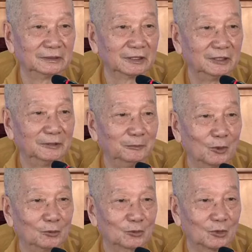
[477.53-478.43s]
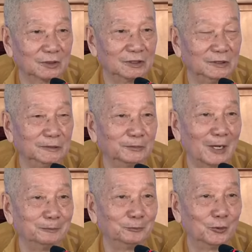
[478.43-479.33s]
từ một con người
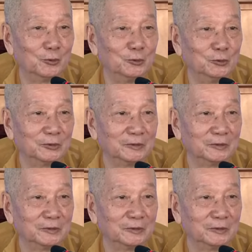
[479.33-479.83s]
phàm phu